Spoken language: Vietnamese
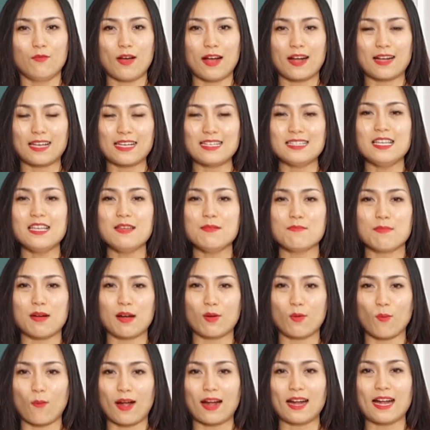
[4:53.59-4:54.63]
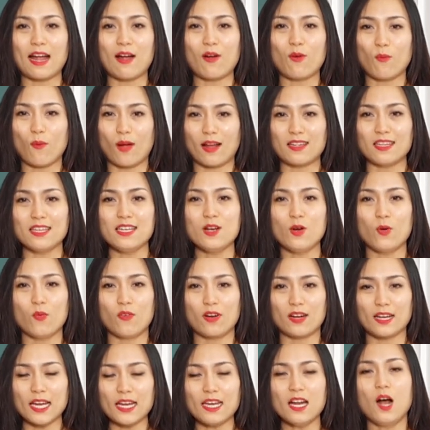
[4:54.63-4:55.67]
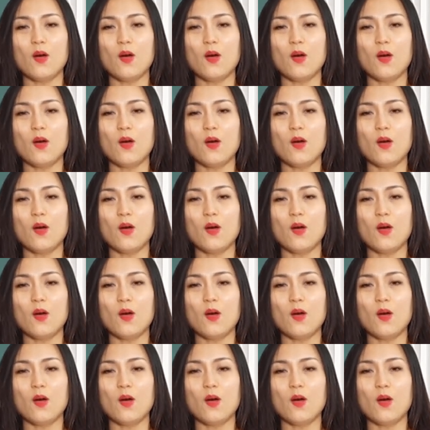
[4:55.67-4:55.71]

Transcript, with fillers: và cái gì mà quá cao quá nhiều và kết